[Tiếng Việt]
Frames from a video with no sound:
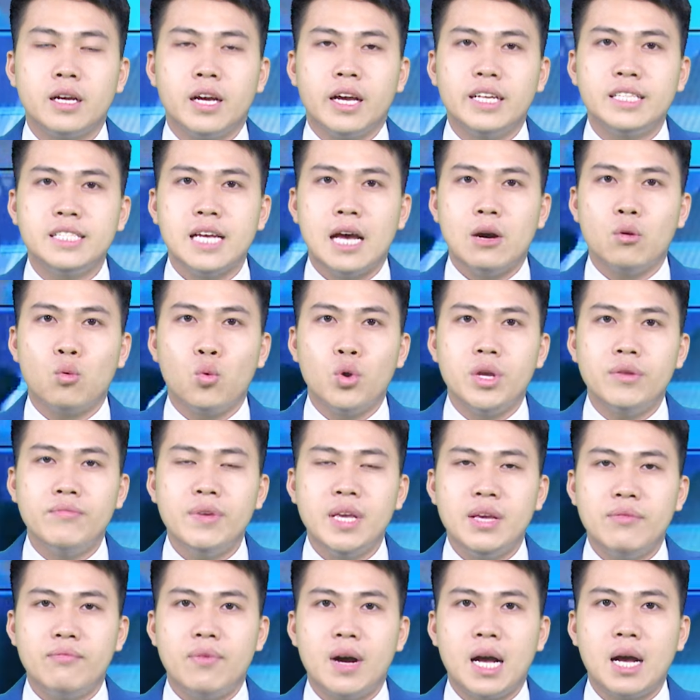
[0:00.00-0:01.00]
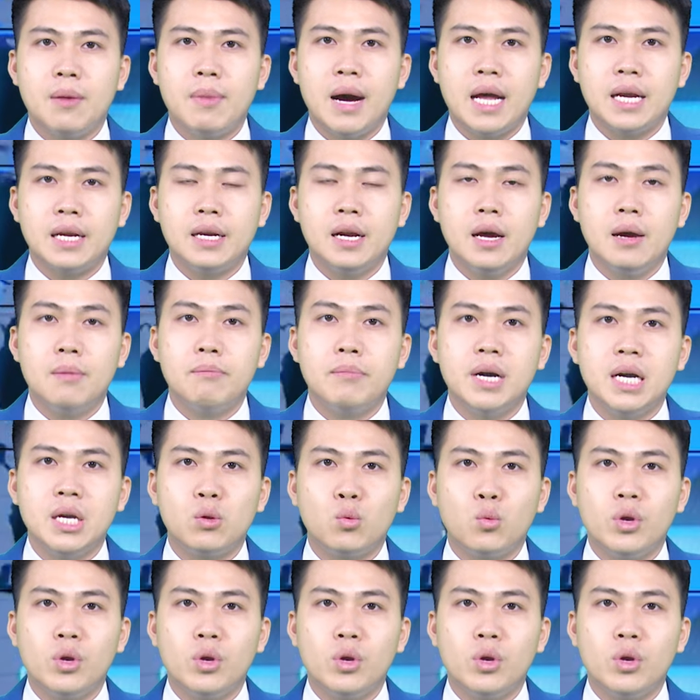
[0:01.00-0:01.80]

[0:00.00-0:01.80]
Kính chào quý vị và các bạn. Mời